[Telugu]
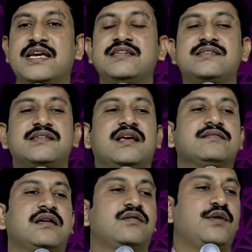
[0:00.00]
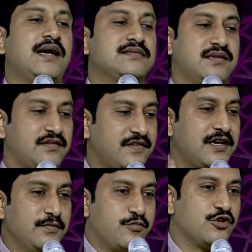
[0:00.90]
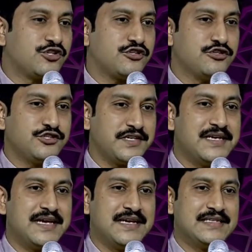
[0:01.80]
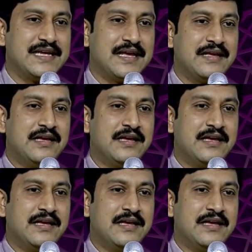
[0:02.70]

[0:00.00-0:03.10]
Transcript: చేసిన తర్వాతనే వెళ్ళి భోజనం చేయాలంట